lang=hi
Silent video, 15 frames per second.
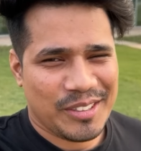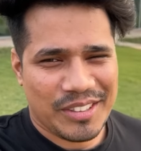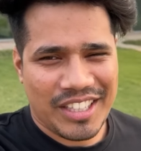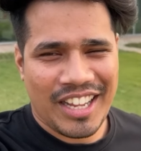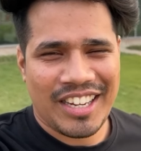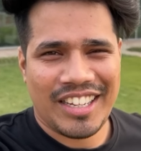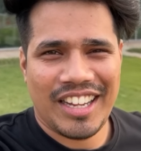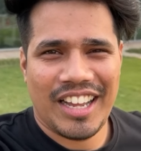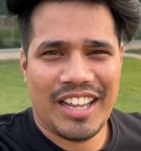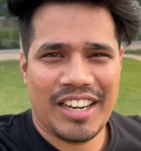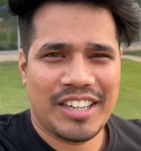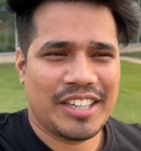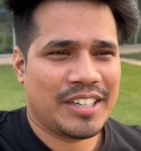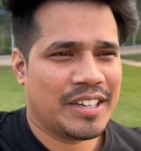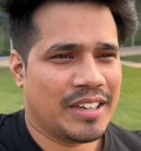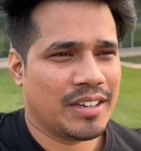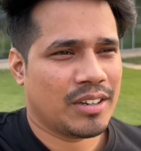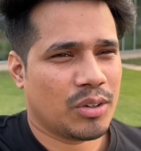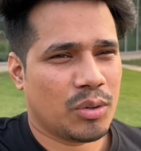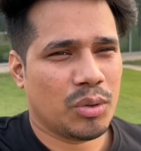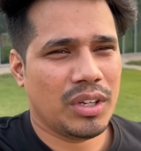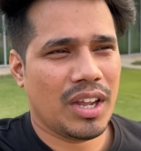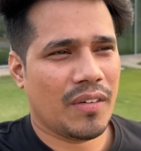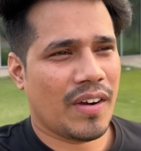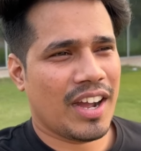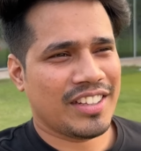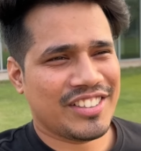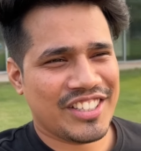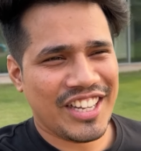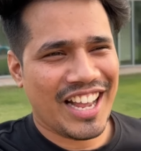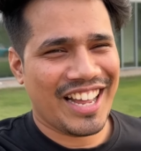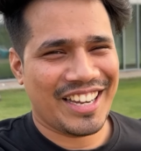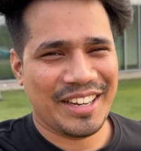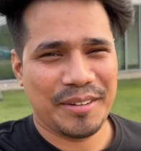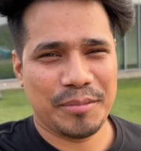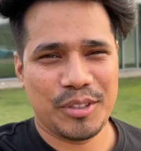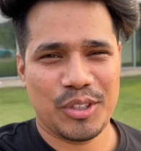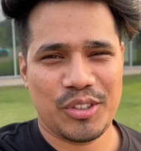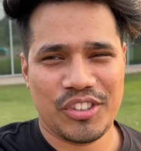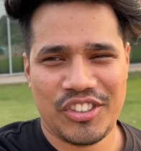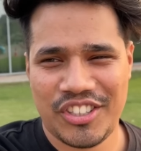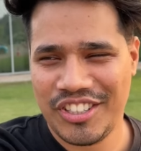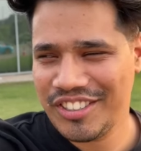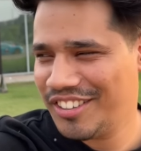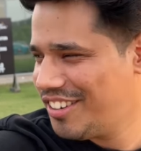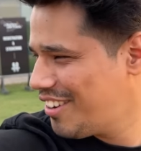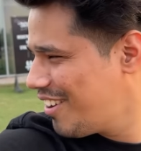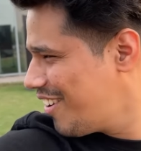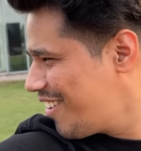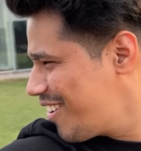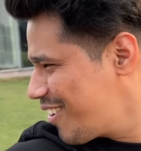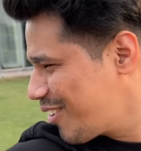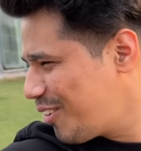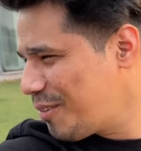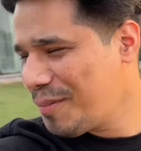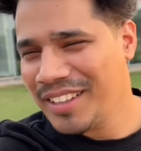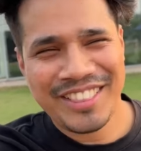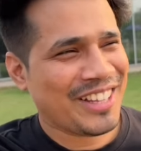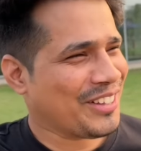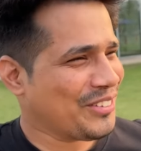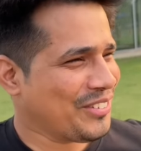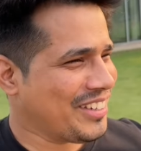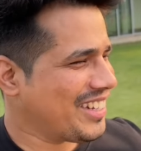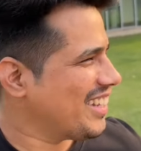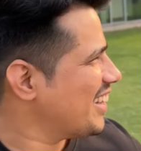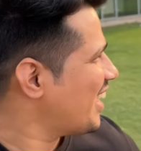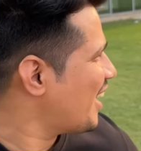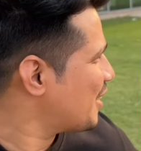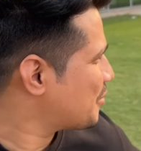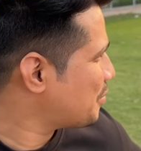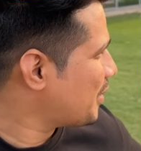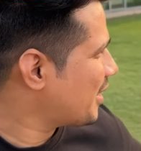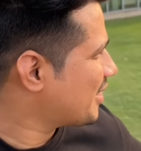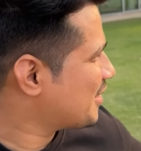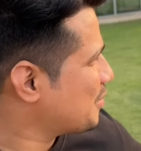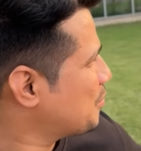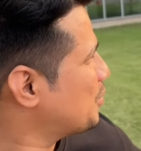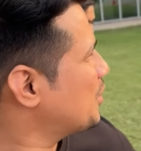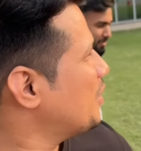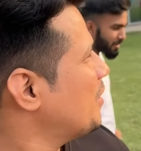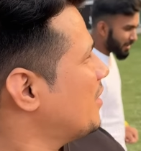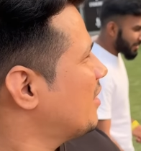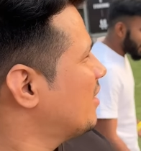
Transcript: पता नहीं यार कोई आवाज़ सी आ रही है मुझे कुछ कोई बंदा तो नहीं है इधर आसपास तो मुझे